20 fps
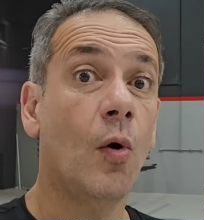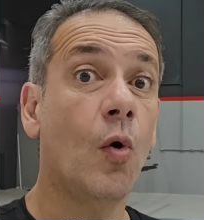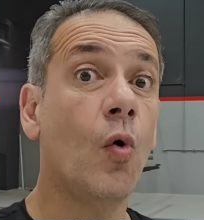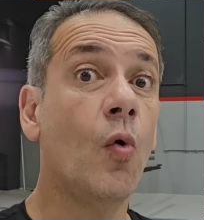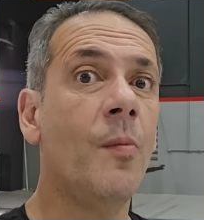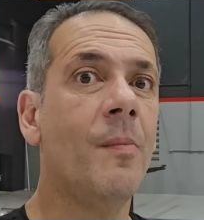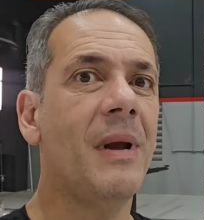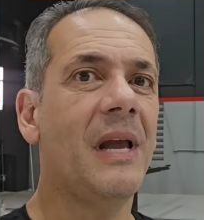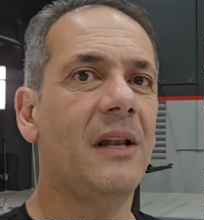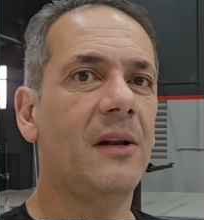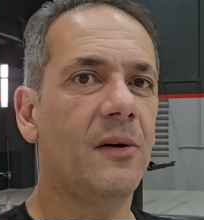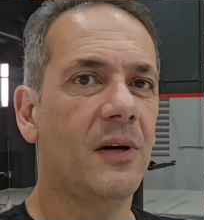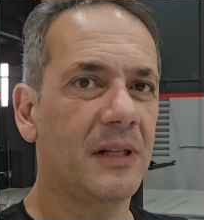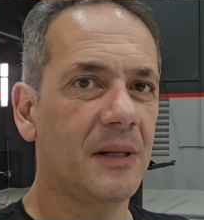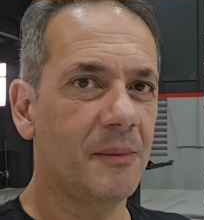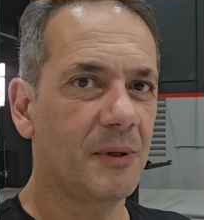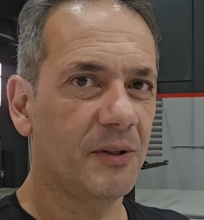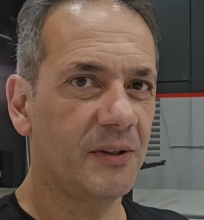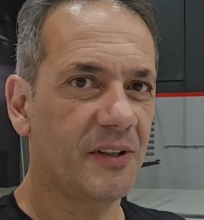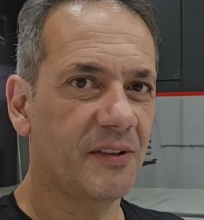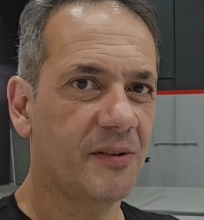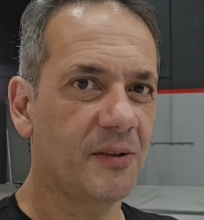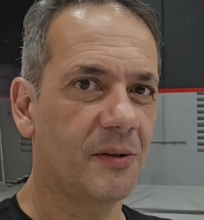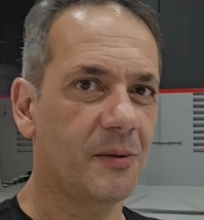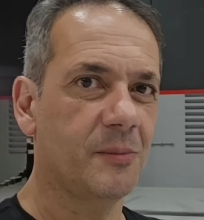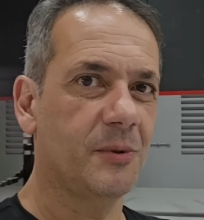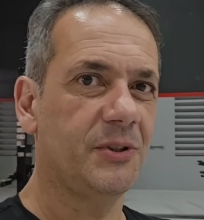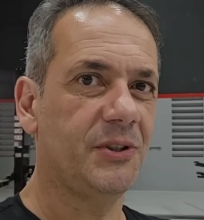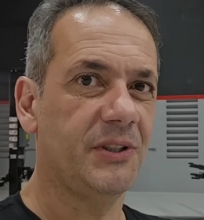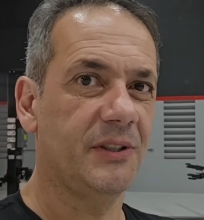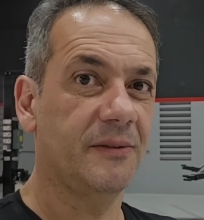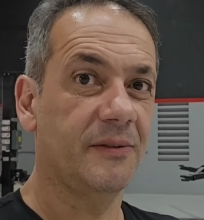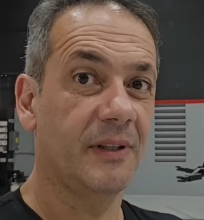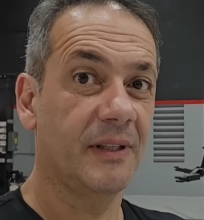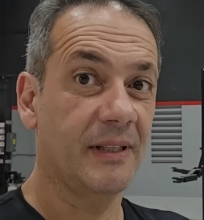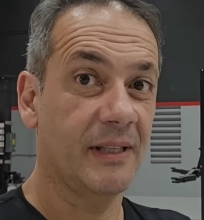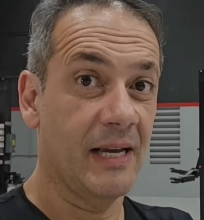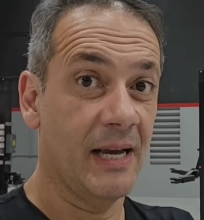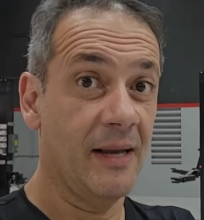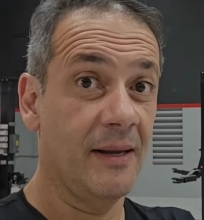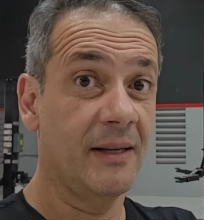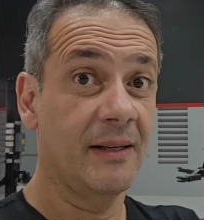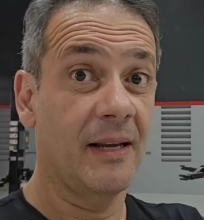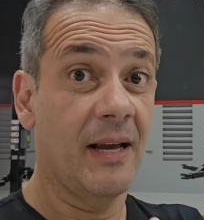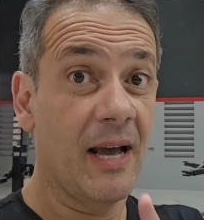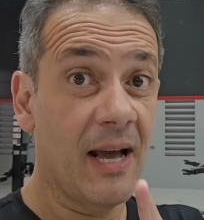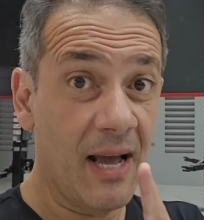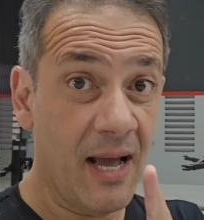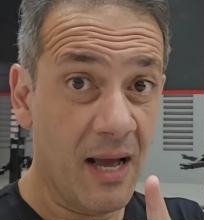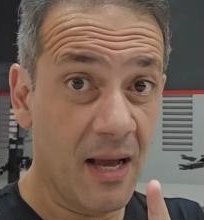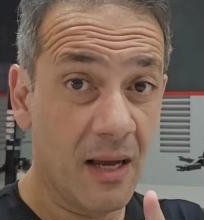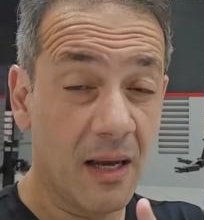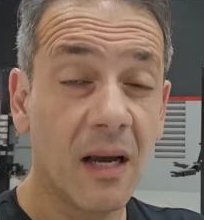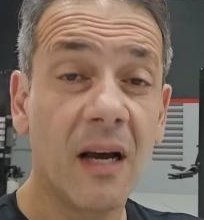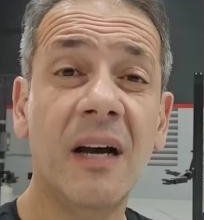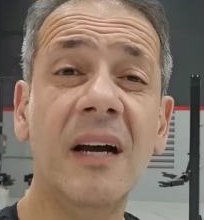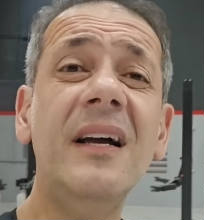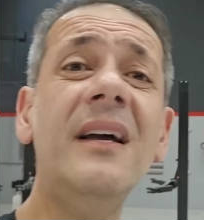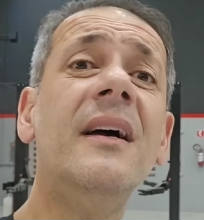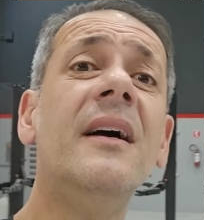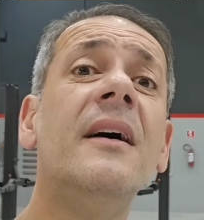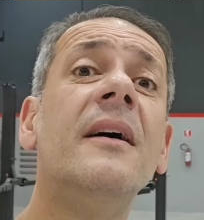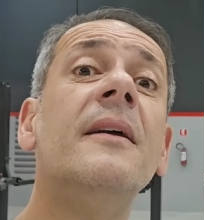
o melhor da manutenção automotiva, tá? Ah, hã?